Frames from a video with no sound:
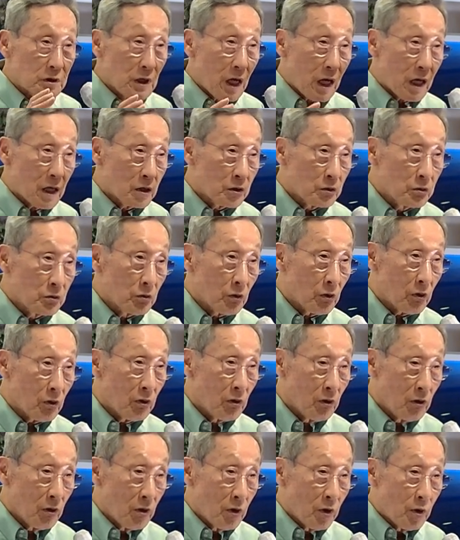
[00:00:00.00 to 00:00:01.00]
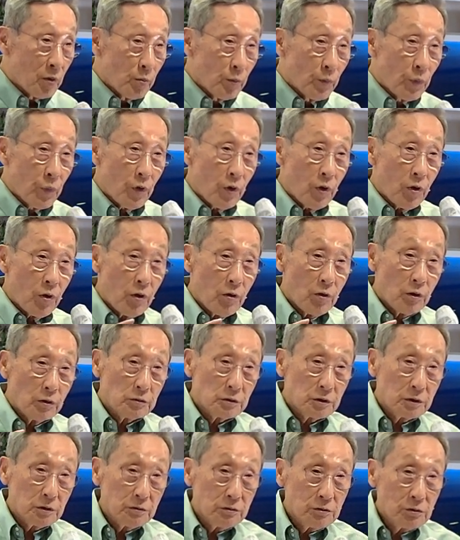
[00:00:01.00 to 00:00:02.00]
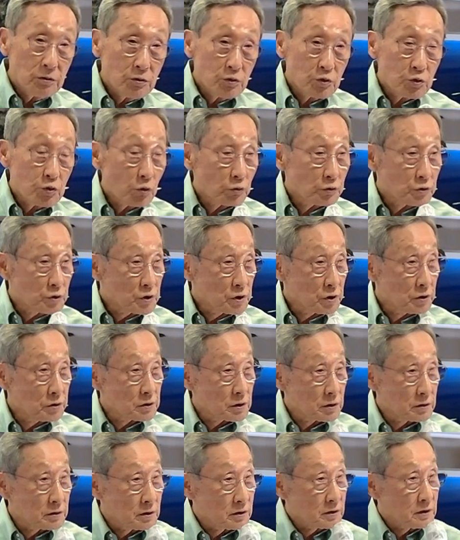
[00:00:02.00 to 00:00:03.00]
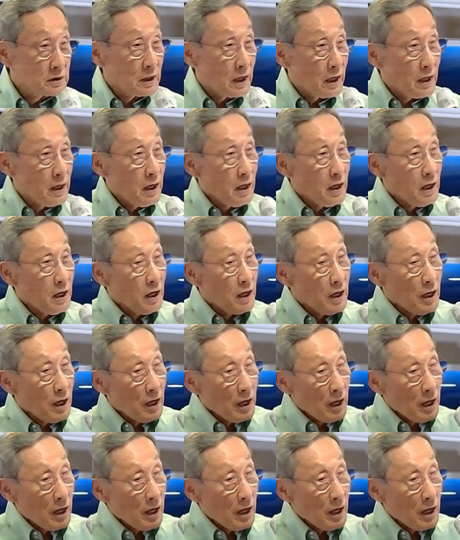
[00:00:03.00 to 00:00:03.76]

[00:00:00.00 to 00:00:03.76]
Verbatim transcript: 알고 모든 조처를 다